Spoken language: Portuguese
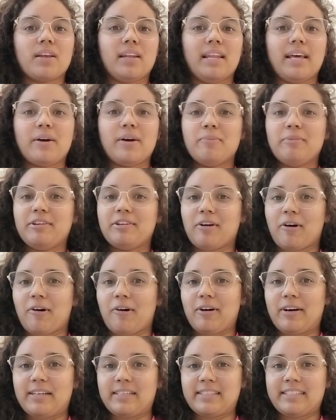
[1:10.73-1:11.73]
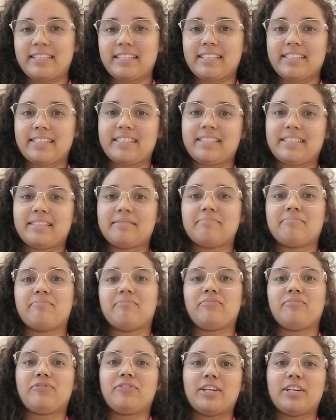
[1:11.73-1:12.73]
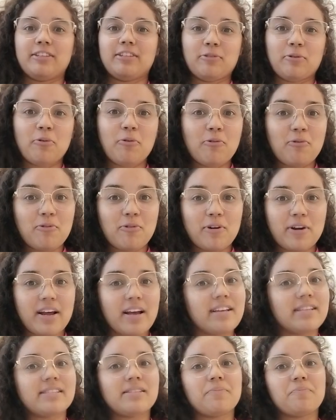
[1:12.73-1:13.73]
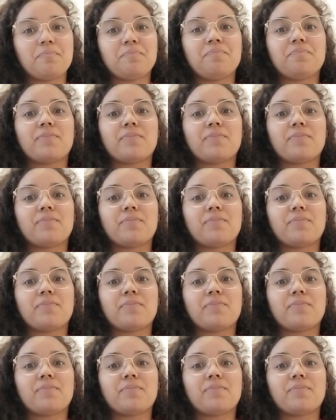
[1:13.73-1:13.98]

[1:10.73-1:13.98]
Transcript: leguminosas, verduras,